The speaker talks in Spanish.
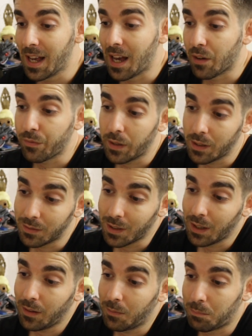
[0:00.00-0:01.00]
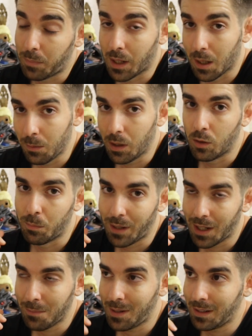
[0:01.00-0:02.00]
afecta para bien o
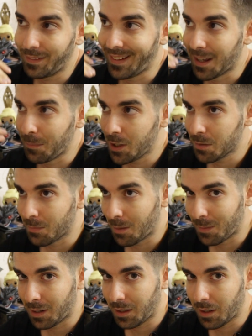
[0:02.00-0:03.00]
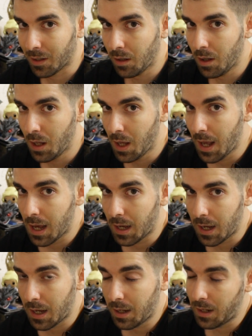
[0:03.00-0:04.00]
para mal de la misma manera
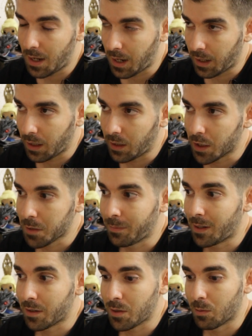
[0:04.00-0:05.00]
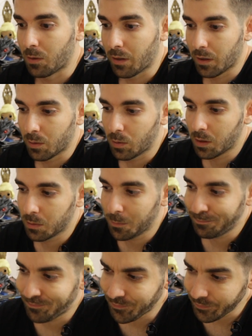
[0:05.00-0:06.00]
a aquellas versiones, ¿de
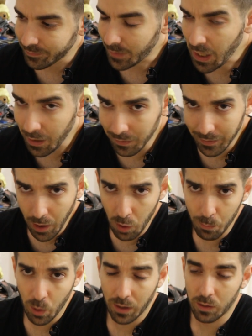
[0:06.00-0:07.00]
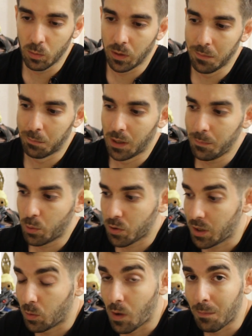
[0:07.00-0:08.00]
acuerdo? Dejo por aquí un gameplay por
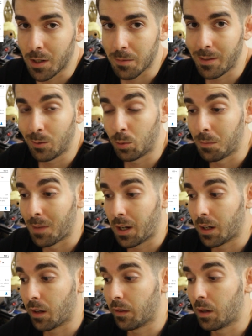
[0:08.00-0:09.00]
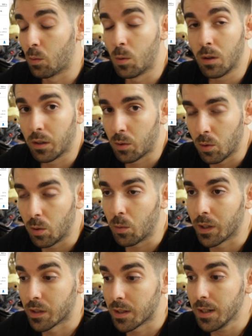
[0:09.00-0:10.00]
si no habéis visto imágenes del juego, que yo
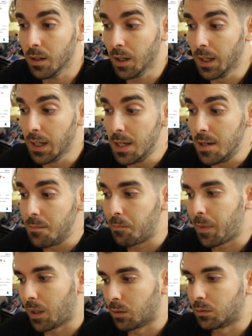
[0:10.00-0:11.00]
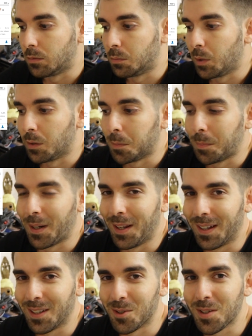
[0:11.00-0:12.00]
creo que sí, pero bueno,
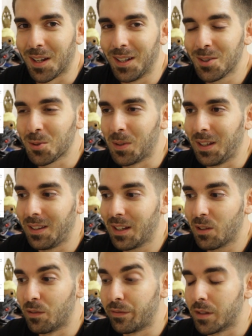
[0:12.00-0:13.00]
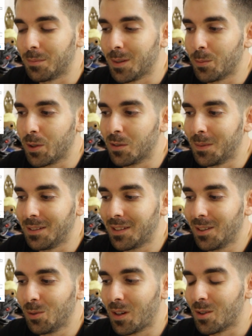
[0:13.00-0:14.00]
para que os hagáis una idea conforme voy
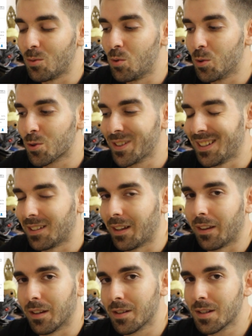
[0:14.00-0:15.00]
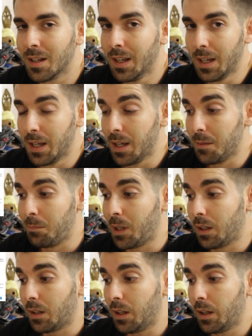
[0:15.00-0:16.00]
comentando algunos detalles.
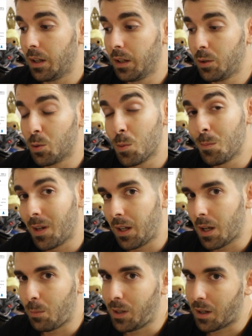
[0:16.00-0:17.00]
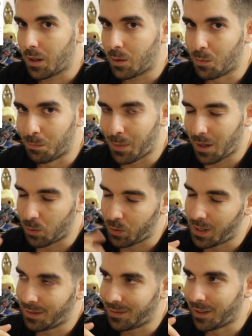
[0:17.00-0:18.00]
Bien, eh, yo me había
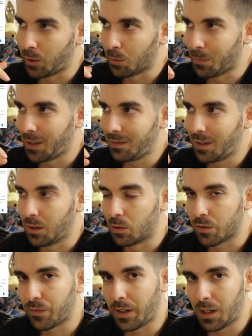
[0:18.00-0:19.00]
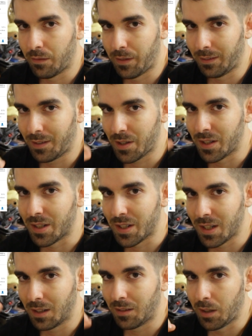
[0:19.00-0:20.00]
comprado ya anteriormente los Final Fantasy
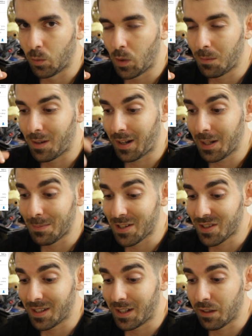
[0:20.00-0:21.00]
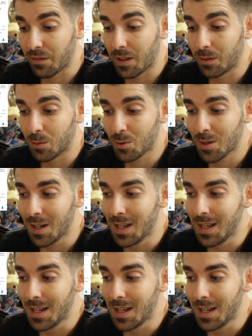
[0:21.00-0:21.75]
7 y 9 remasterizados